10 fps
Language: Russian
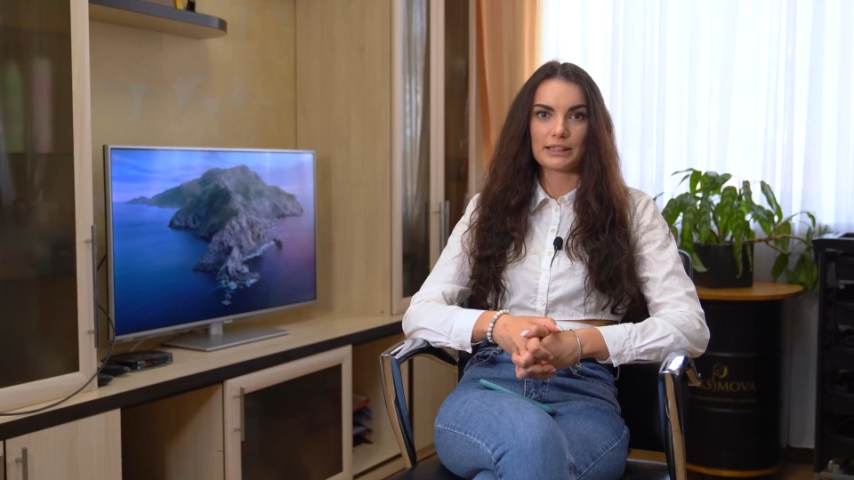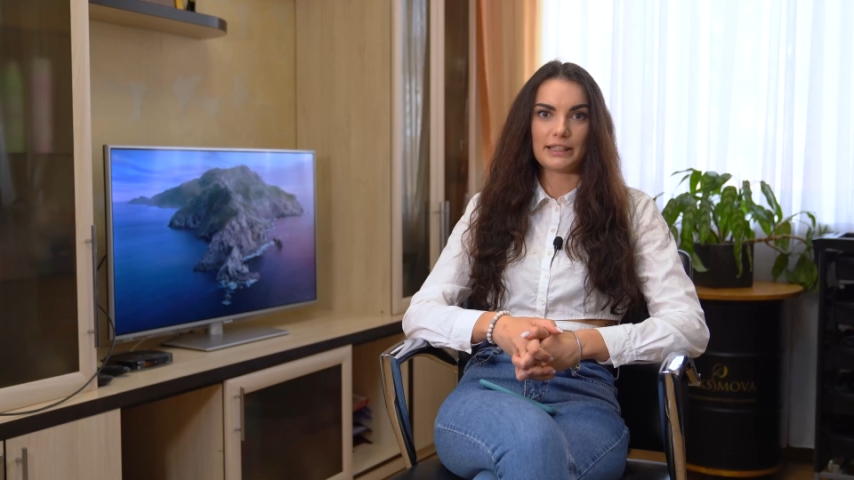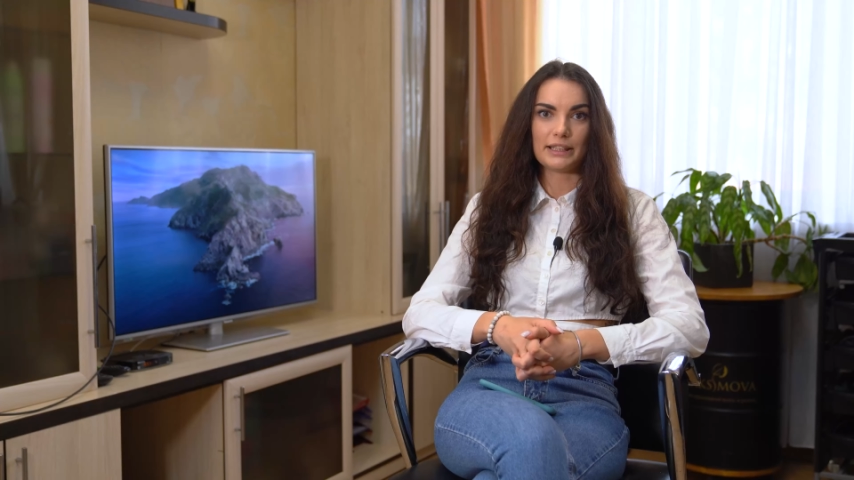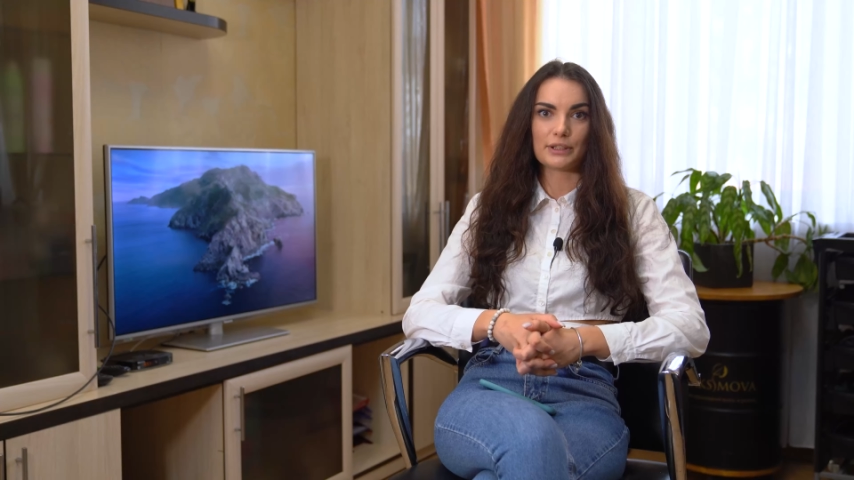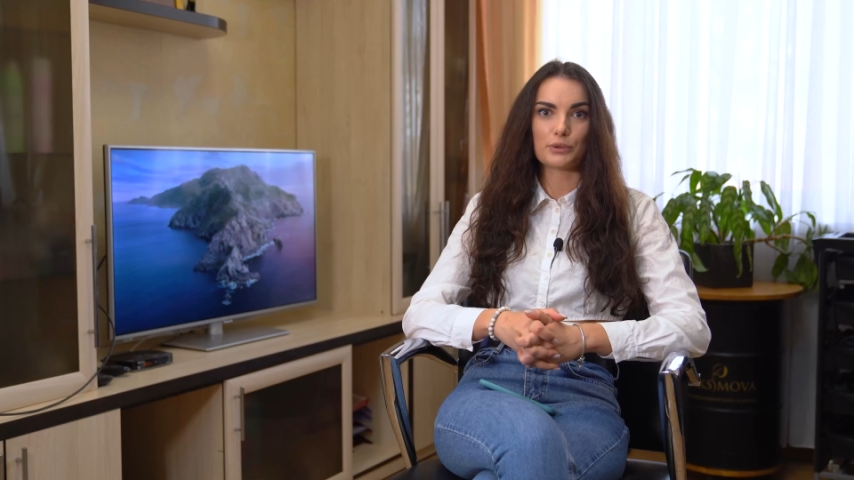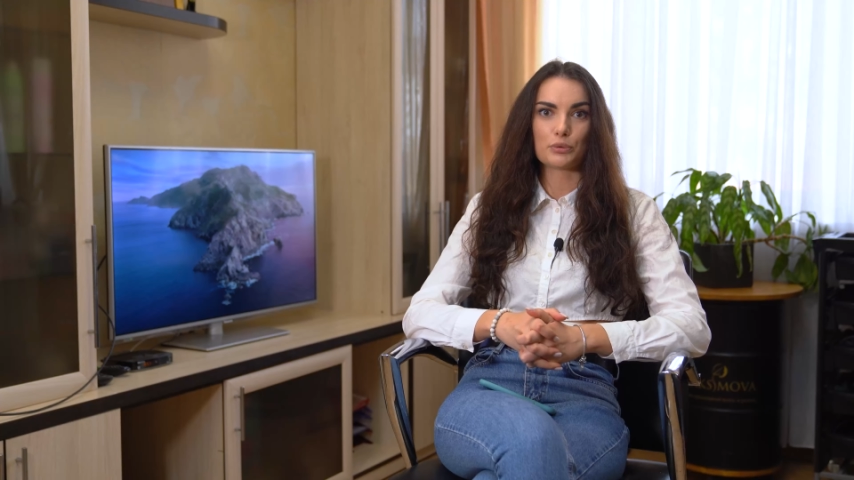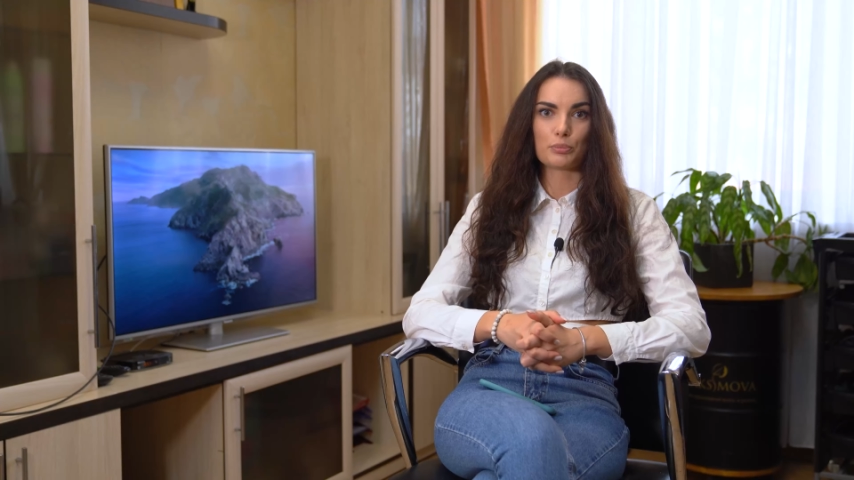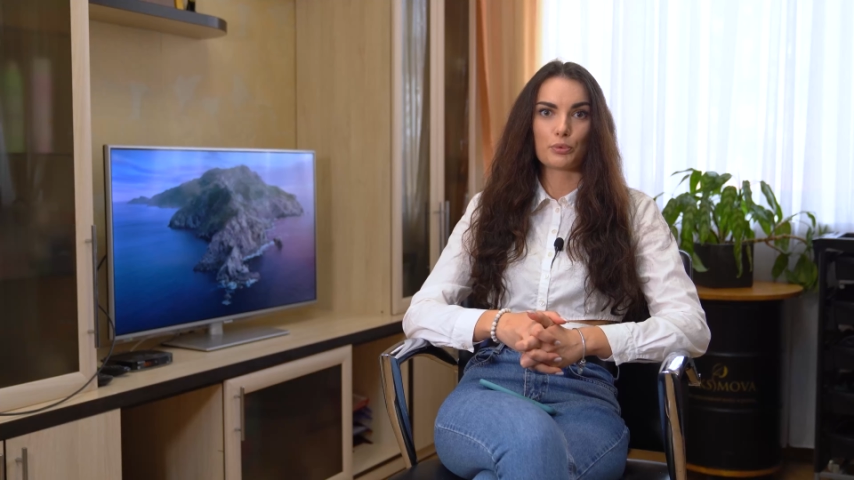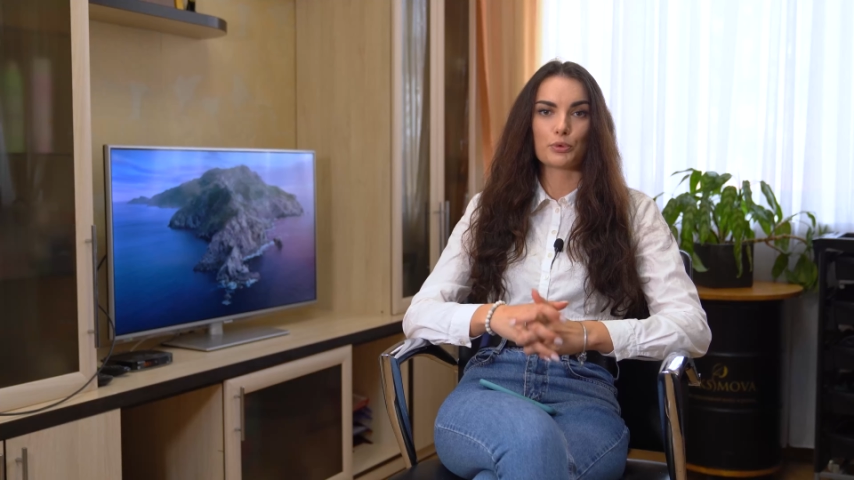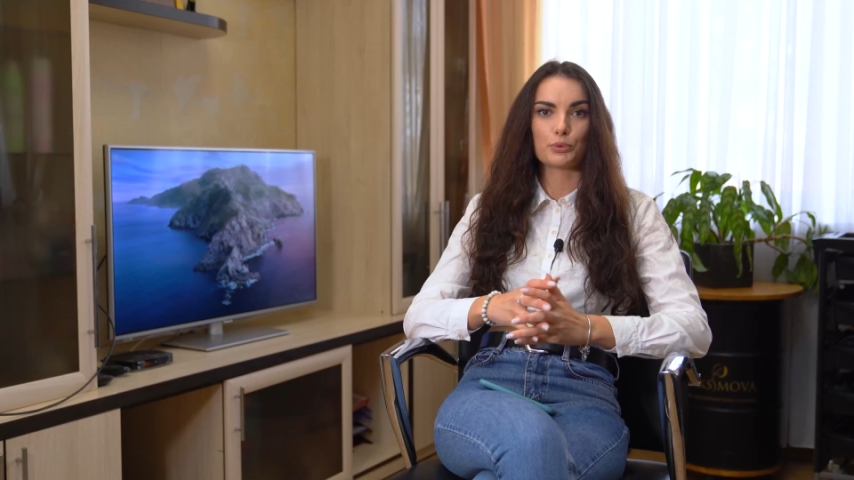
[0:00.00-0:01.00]
клиенту
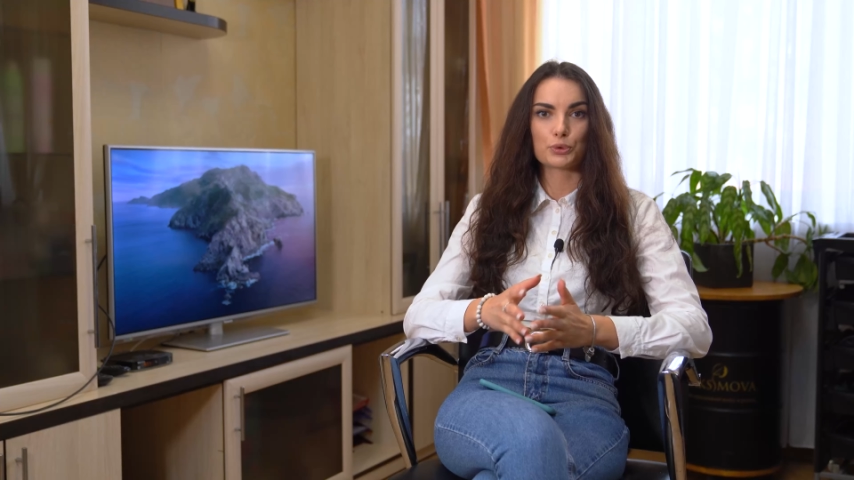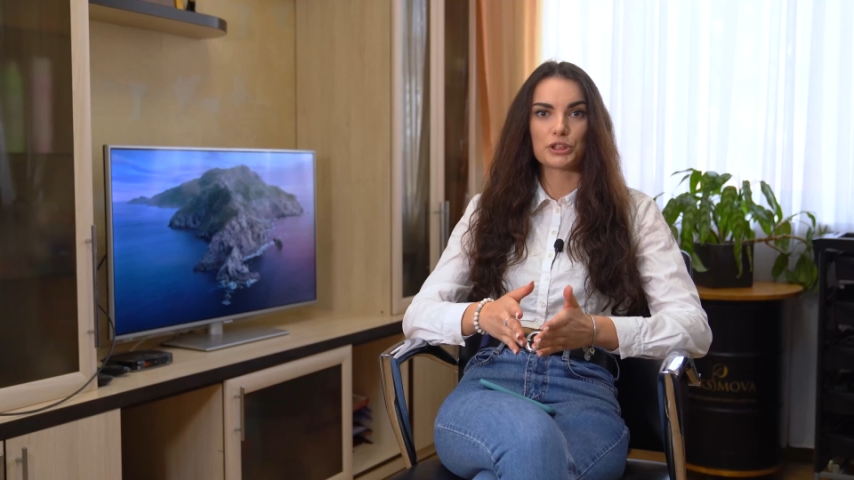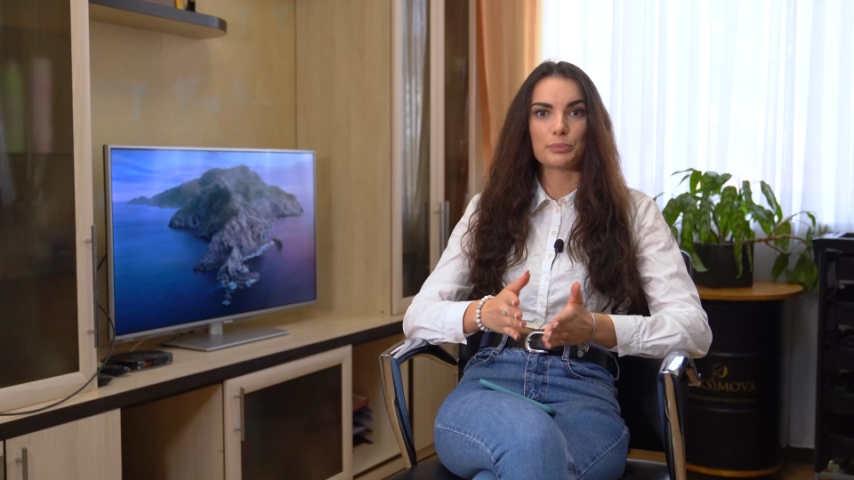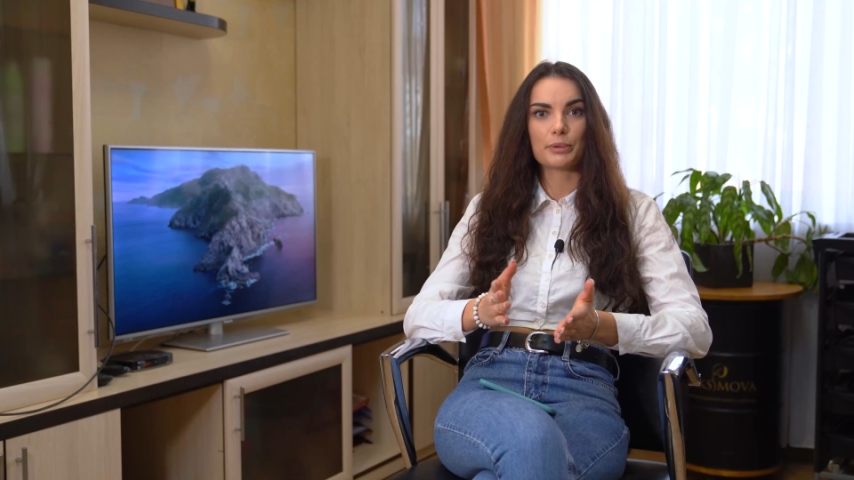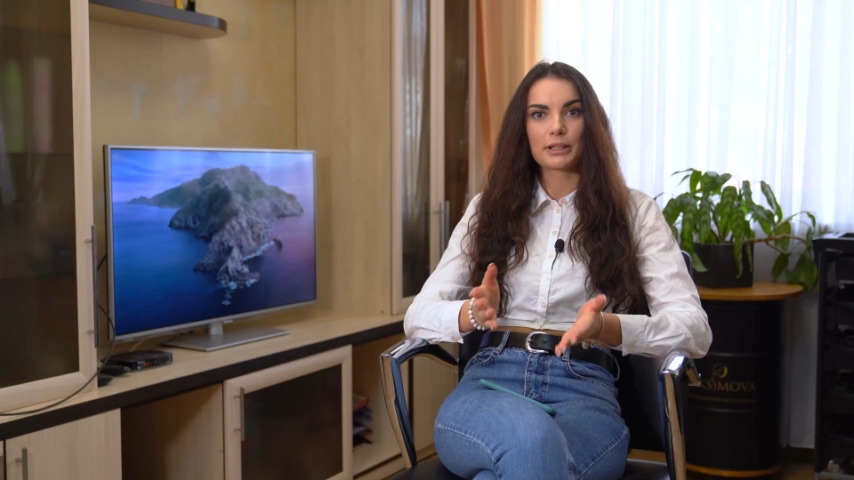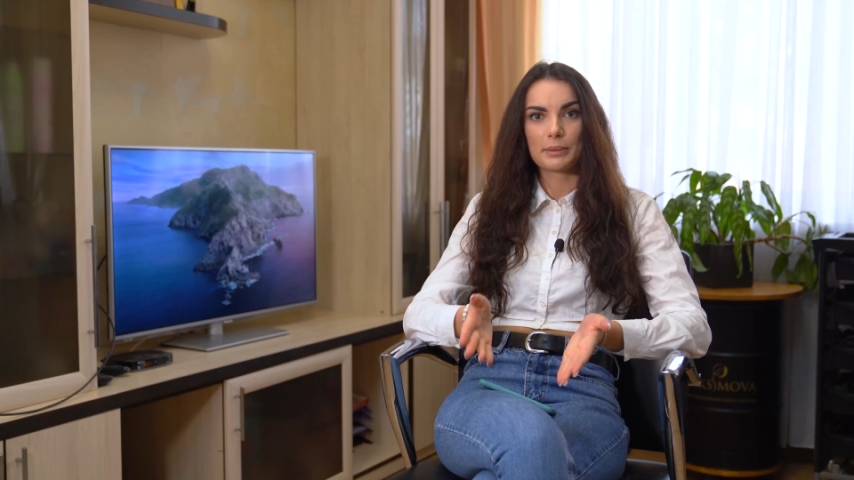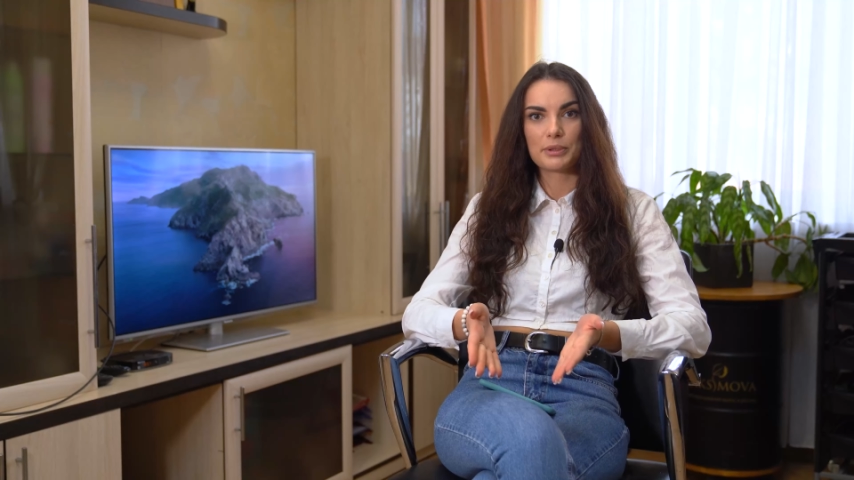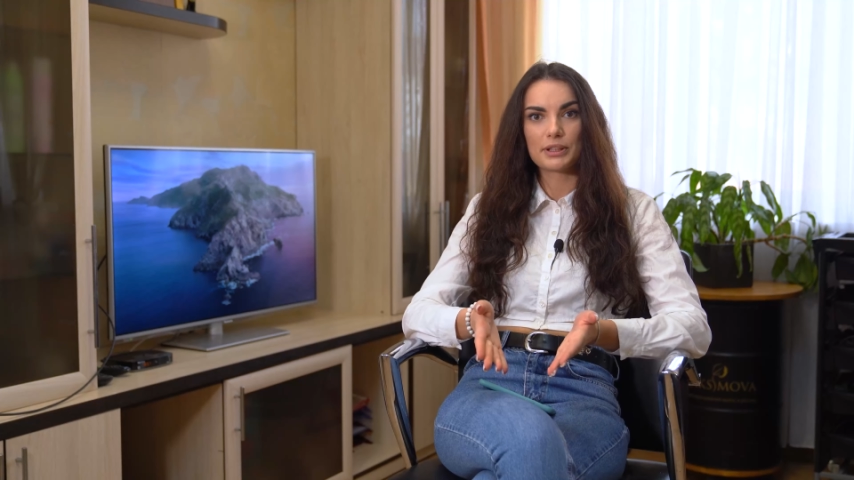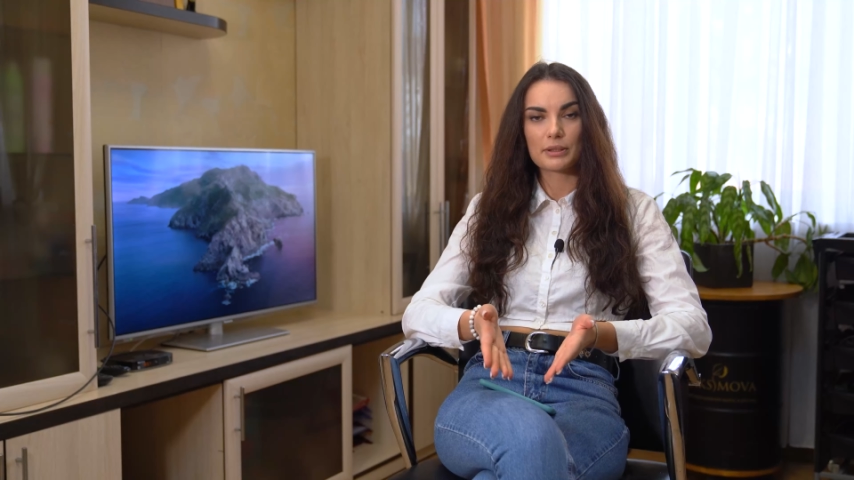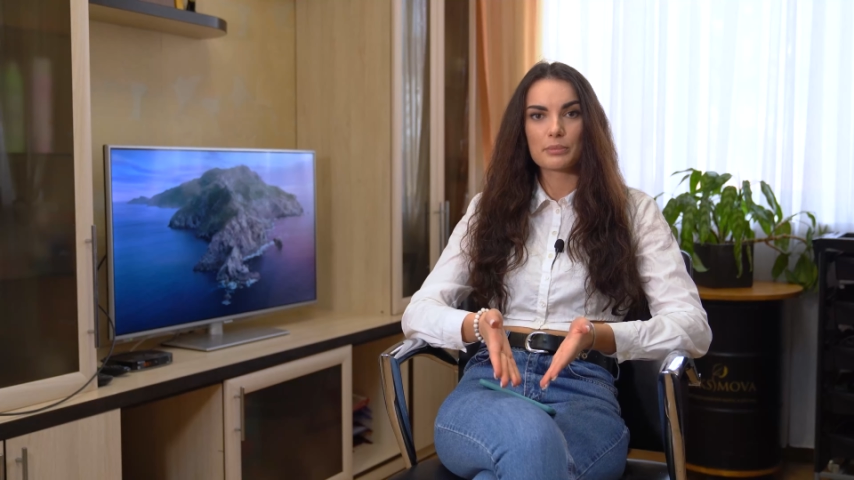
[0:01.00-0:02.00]
по нужным
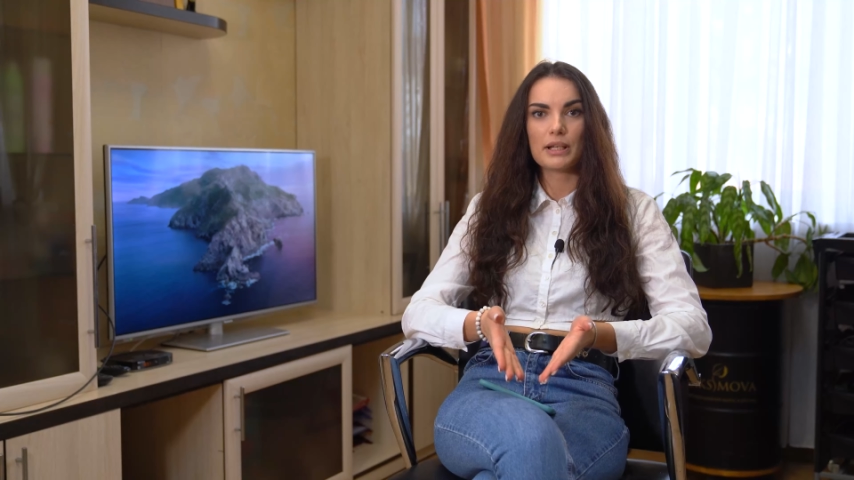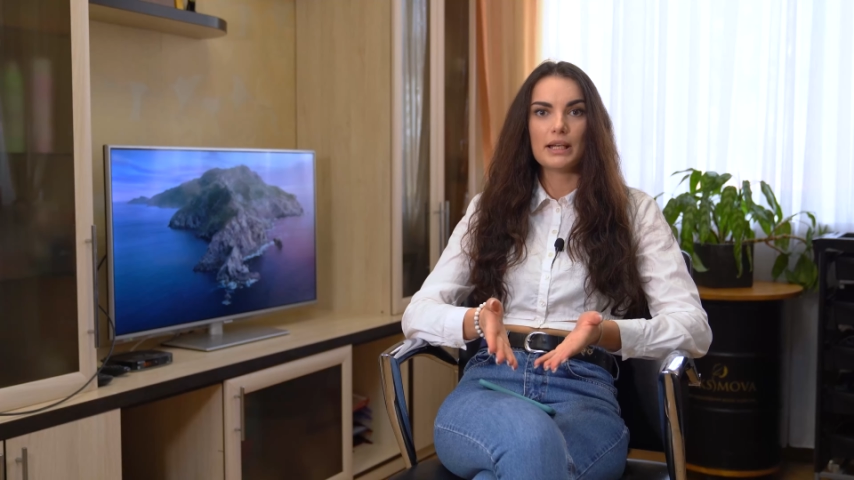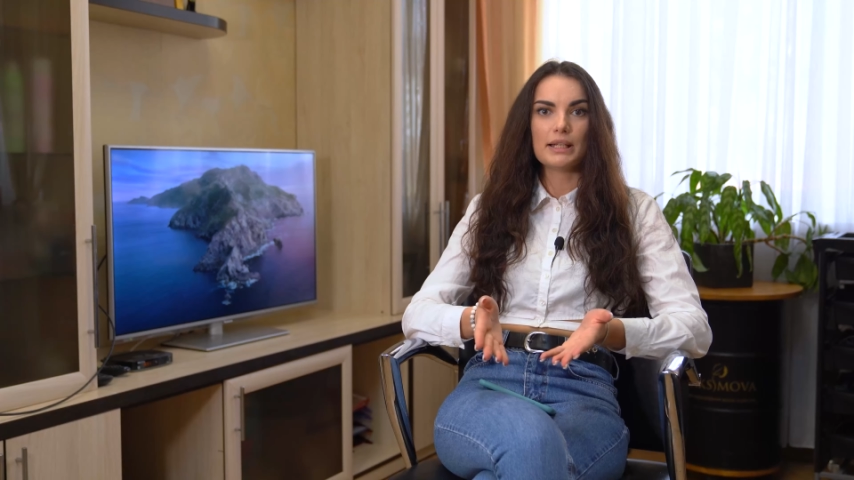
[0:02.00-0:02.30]
параметрам,